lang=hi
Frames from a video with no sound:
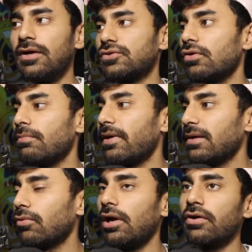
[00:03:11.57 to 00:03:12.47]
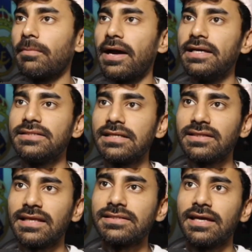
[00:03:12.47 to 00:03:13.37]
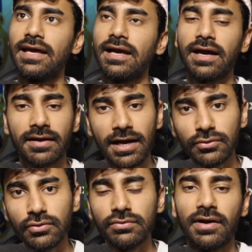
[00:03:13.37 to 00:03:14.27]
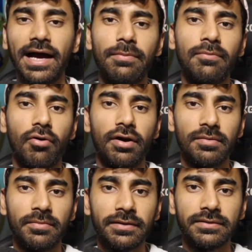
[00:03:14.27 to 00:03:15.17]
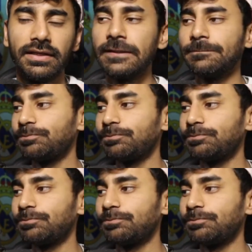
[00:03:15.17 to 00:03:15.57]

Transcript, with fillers: सो मैं ये बोल रहा हूँ कि भाई जैसे तैसा ही है करा दो हाइब्रिड मॉडल में ठीक है